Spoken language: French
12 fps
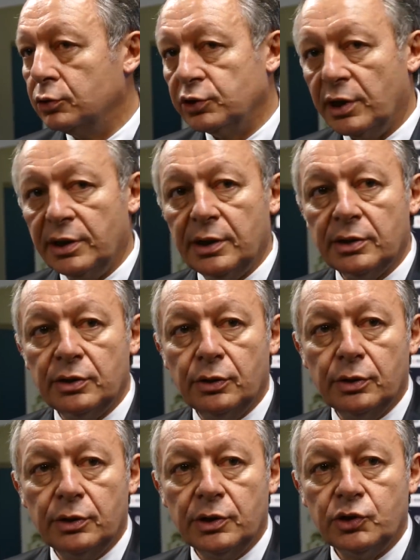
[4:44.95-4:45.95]
j'allais dire
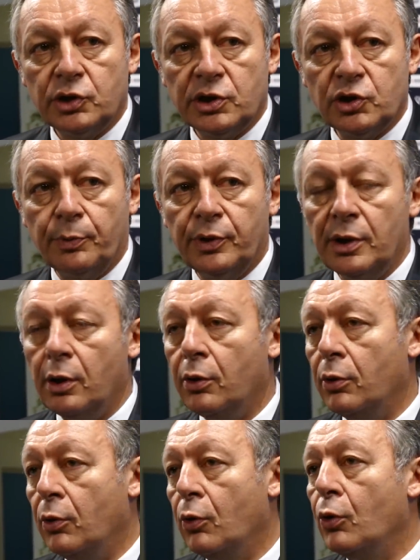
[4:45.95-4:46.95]
que ces championnats
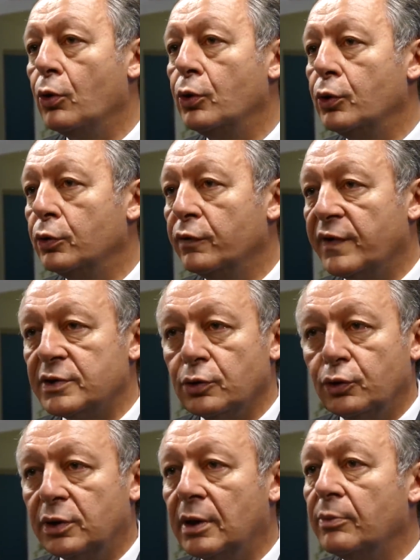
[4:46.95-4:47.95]
auront lieu de façon
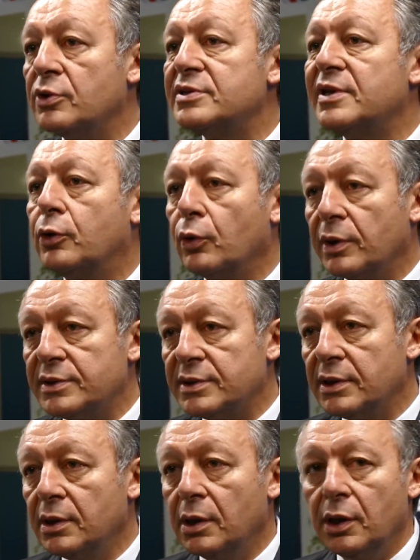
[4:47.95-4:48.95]
totalement
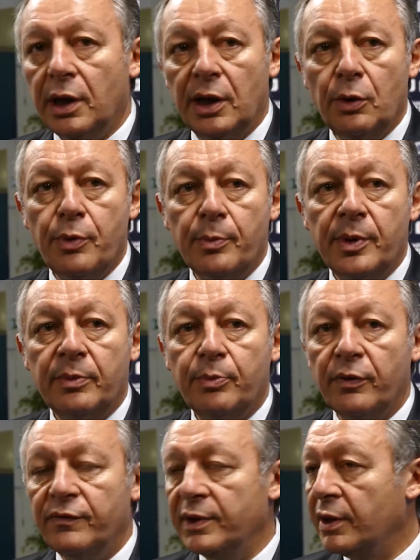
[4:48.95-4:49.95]
sécurisée et le public
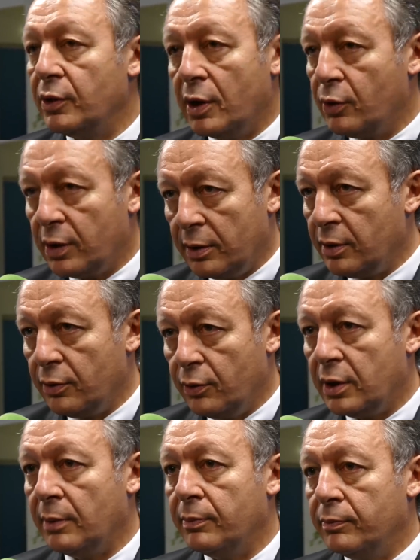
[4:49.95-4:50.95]
peut venir, il n'y aura aucun,
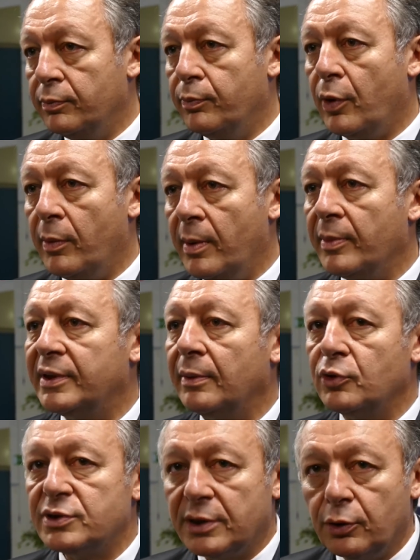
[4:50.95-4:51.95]
aucun, problème en termes
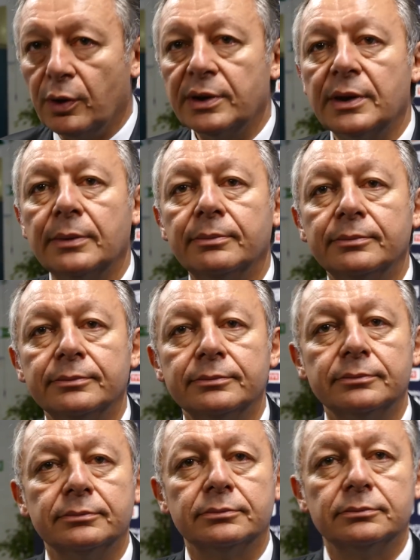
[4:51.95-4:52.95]
de sécurité. Avec ce
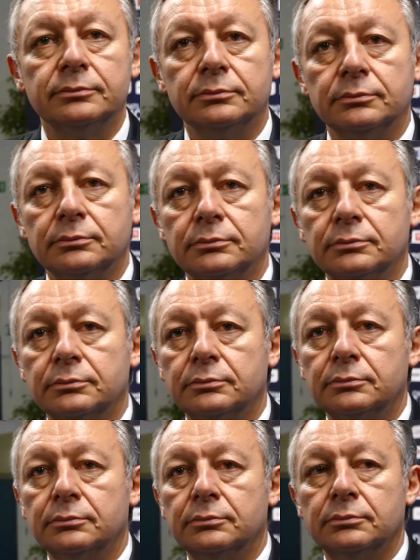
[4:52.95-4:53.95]
qui s'est passé ce matin
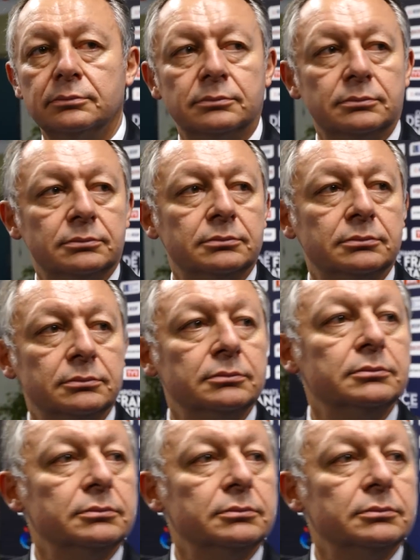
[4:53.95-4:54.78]
à Saint-Denis, est-ce